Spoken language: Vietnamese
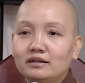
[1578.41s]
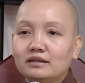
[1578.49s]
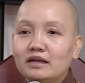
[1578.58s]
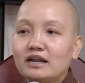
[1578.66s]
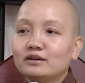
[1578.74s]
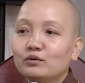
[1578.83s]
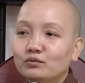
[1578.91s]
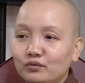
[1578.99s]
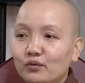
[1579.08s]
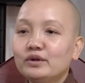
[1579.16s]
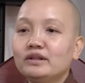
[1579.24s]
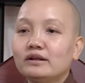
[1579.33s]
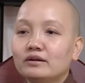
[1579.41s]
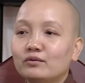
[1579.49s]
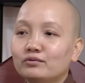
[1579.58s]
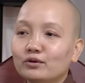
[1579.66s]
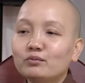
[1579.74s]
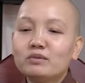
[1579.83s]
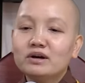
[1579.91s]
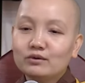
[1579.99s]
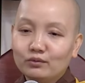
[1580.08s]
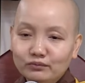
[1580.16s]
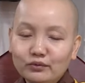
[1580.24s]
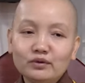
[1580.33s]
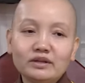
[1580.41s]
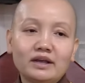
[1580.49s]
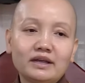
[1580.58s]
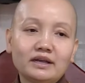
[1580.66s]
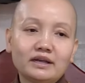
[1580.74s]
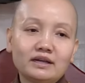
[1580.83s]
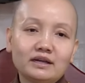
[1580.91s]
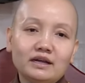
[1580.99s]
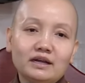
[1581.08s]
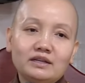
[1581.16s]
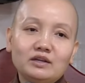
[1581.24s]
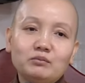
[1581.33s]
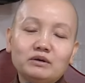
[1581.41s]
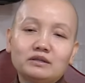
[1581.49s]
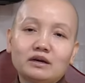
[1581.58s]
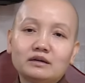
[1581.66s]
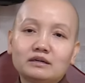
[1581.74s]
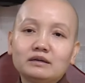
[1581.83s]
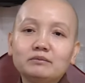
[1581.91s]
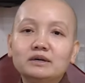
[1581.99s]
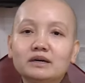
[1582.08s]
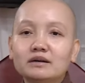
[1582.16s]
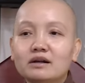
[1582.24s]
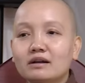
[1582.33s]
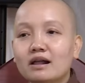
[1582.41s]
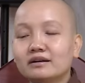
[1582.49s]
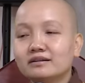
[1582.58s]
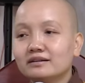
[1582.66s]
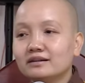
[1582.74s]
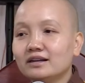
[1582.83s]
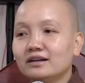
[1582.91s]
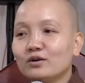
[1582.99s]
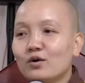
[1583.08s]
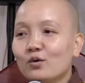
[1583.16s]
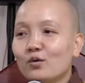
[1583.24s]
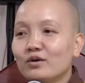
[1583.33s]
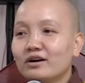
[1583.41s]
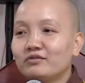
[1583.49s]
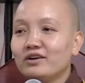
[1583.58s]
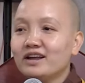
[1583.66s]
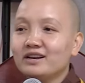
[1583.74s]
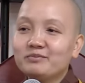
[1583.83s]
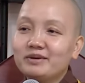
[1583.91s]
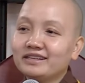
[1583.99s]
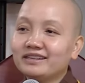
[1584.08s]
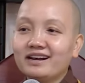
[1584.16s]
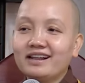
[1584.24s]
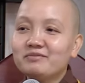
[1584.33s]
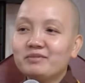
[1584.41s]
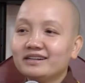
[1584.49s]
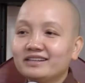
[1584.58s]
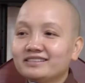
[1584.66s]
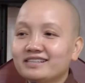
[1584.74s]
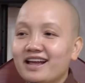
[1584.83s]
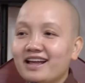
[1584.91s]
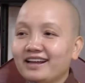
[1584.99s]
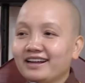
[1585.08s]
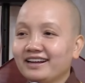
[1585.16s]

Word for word: Thì anh cũng vui, cũng chúc mừng cũng vui vậy. Nhưng mà thời cái bữa đó lên đi ngồi uống cà phê rồi bị ta lấy mất chiếc xe.